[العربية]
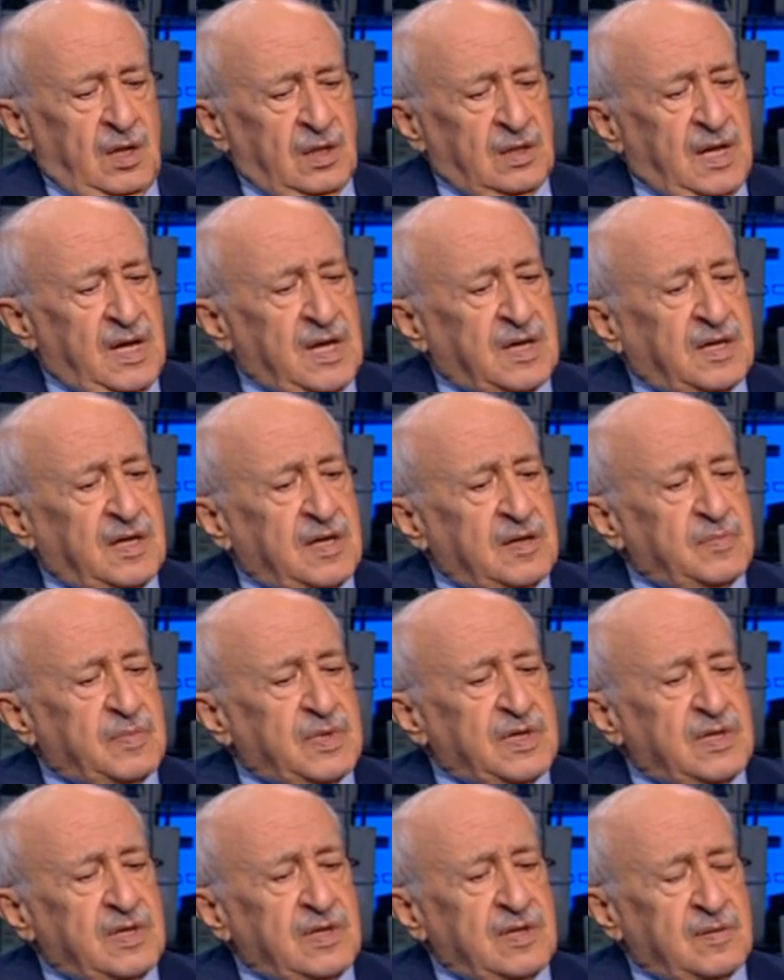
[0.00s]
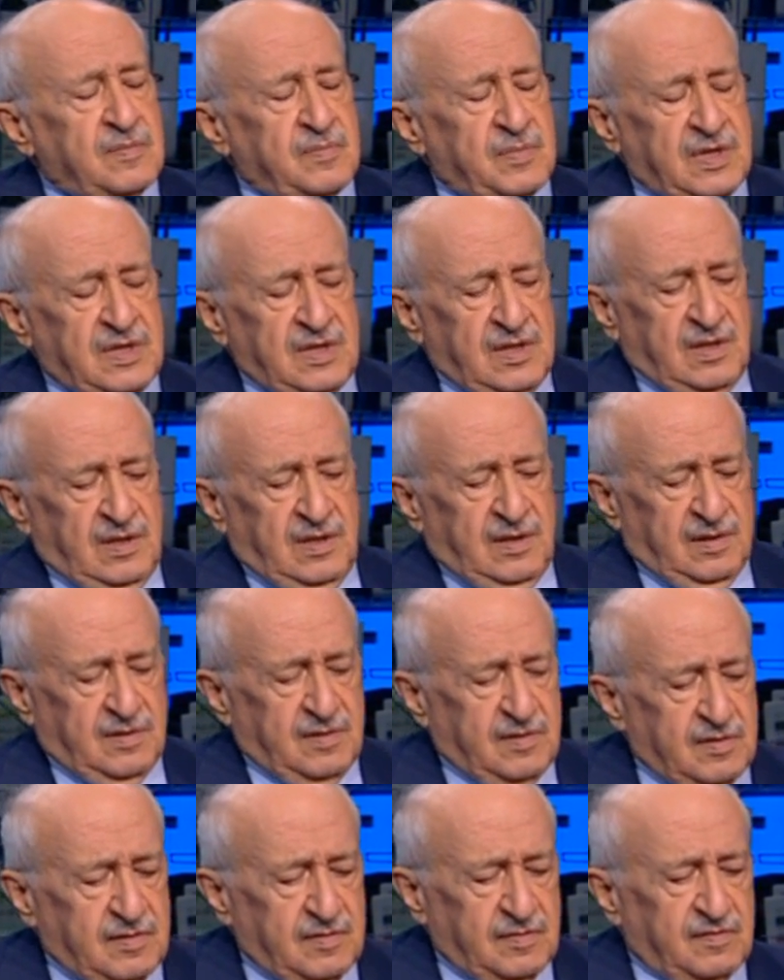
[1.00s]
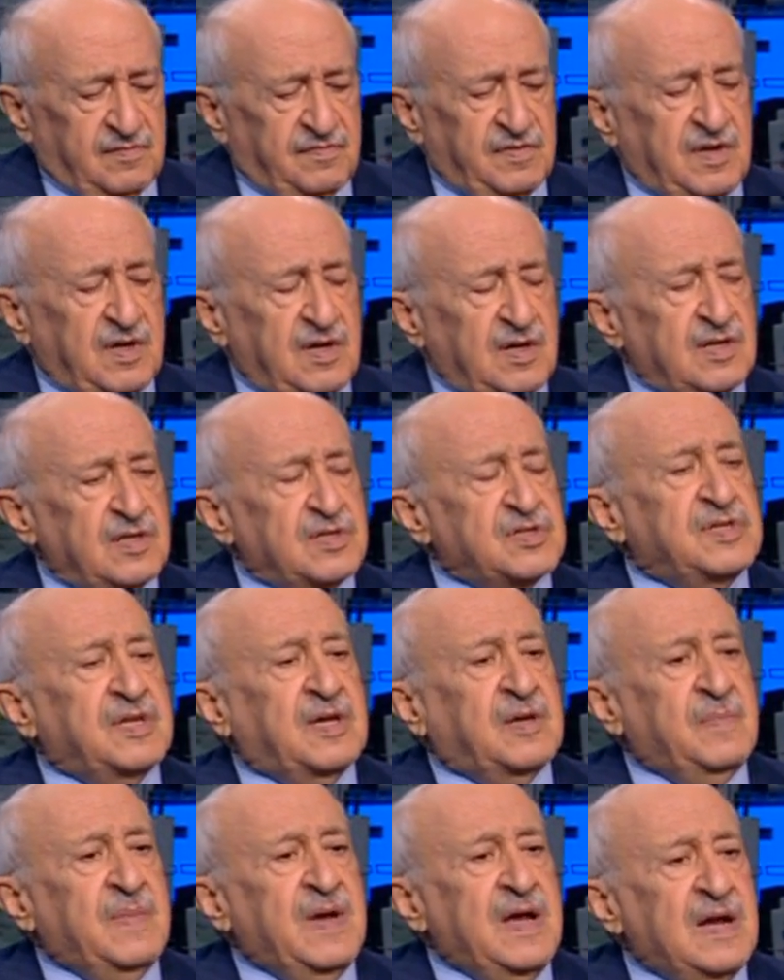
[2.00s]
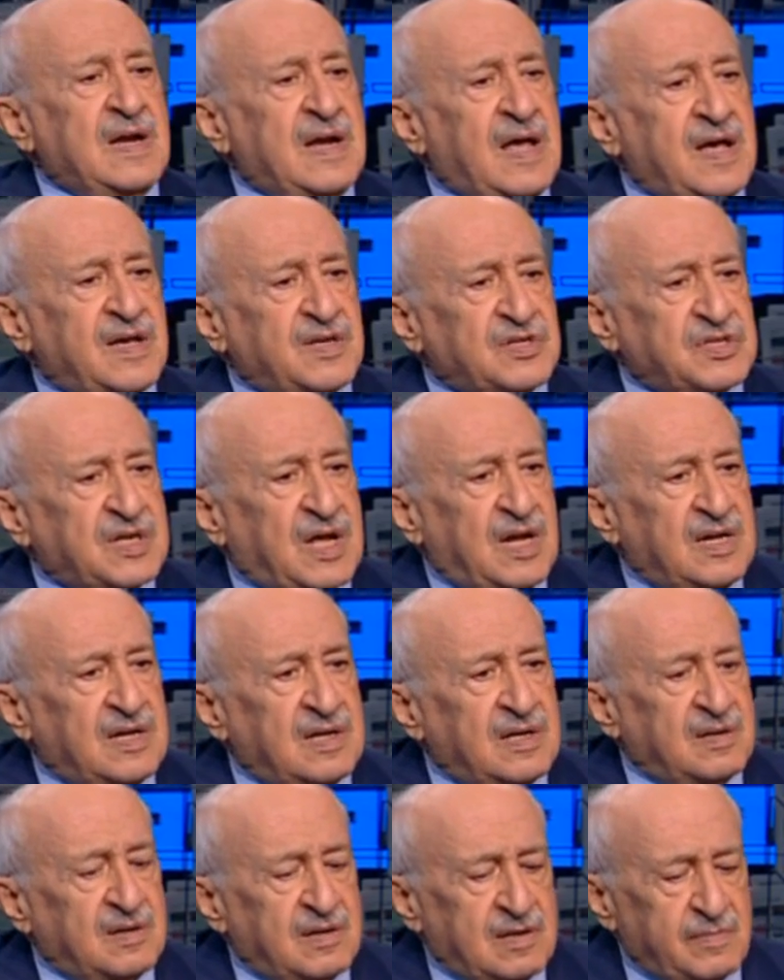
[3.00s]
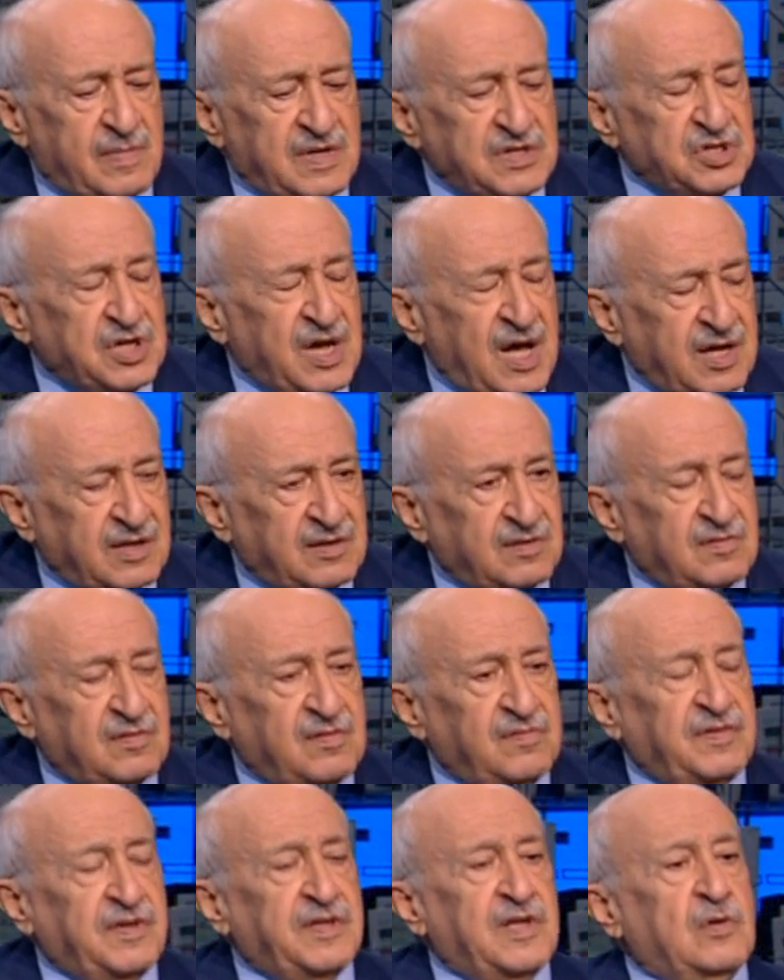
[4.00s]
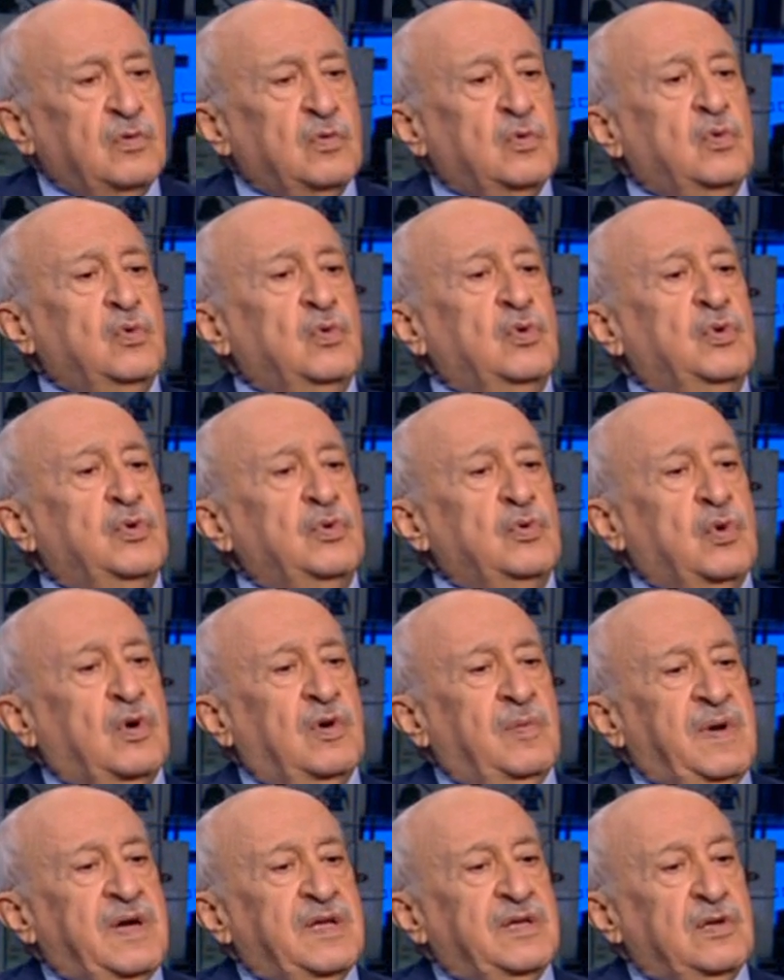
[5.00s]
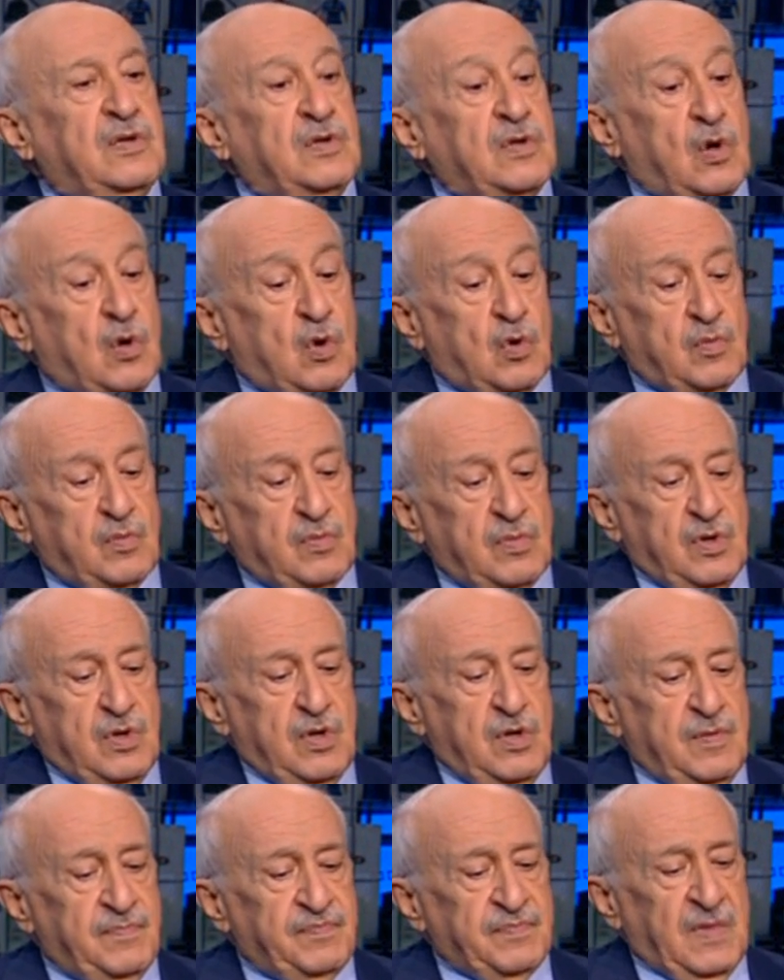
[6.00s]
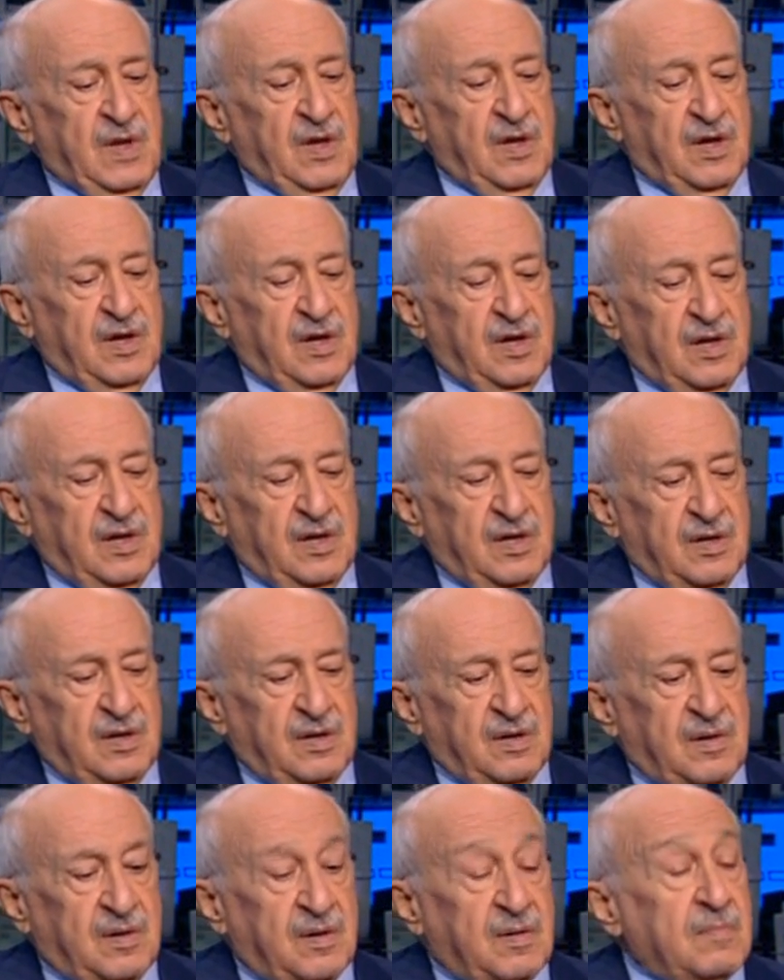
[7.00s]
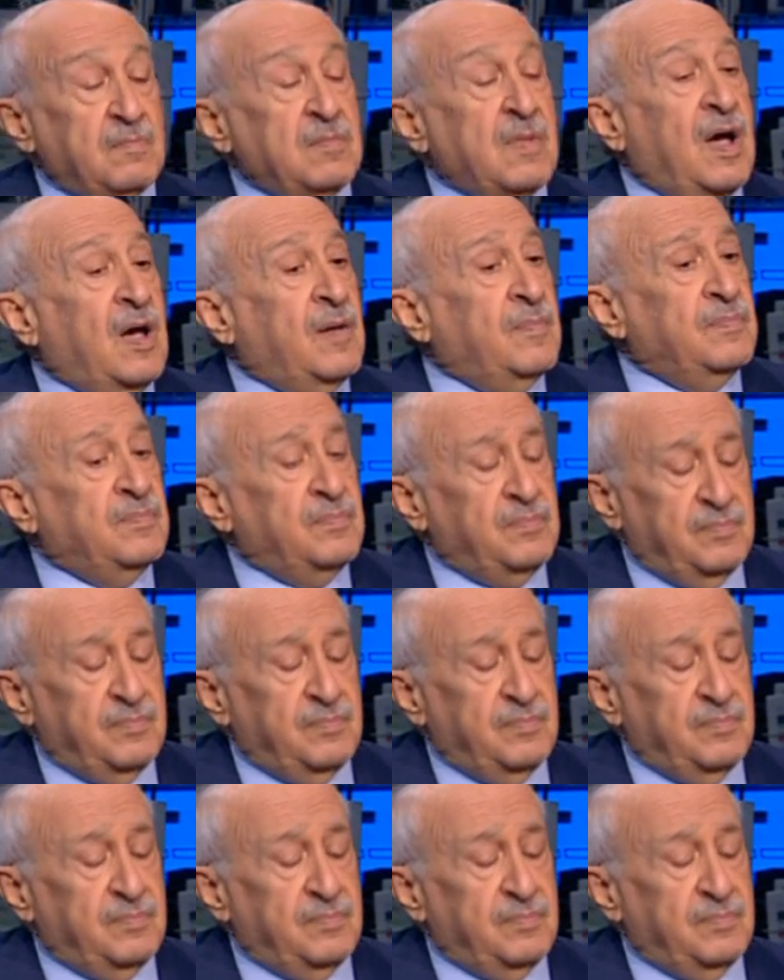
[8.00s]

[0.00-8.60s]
لكن بن بن في استكمال هذا المشهد فينا نقول انه كمان اليوم آآ آه، آآ آه،